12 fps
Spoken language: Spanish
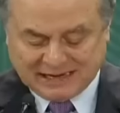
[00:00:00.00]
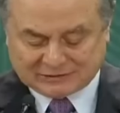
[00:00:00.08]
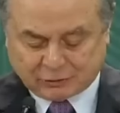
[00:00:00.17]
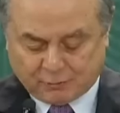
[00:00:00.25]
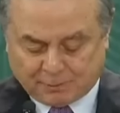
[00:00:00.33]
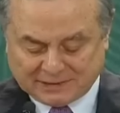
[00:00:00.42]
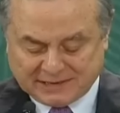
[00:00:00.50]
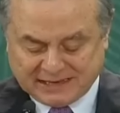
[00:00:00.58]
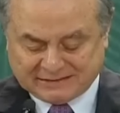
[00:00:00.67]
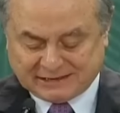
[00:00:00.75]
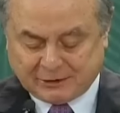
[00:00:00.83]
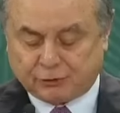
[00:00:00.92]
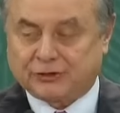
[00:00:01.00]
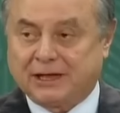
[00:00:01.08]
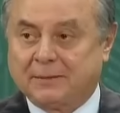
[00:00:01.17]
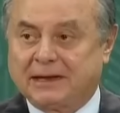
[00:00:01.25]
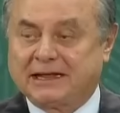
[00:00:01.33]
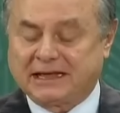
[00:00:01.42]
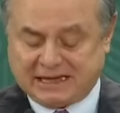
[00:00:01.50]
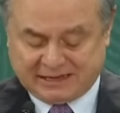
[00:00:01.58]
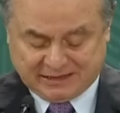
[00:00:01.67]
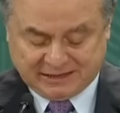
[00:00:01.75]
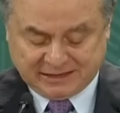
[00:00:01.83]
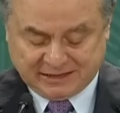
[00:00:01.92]
de las compañías de
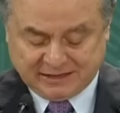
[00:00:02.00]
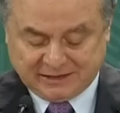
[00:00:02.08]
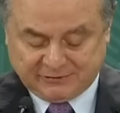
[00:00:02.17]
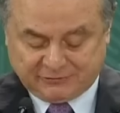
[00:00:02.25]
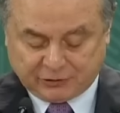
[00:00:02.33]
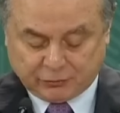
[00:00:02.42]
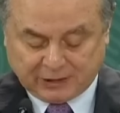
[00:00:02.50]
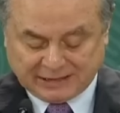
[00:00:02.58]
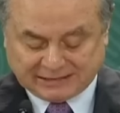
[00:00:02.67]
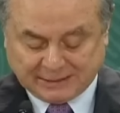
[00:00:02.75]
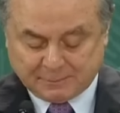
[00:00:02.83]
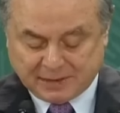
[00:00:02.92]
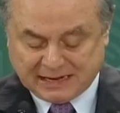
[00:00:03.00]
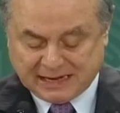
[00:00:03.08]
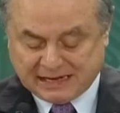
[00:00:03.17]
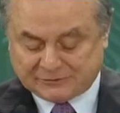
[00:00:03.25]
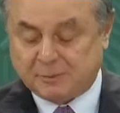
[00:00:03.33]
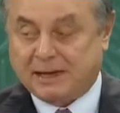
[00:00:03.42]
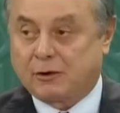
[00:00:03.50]
Norteamérica, figuran también las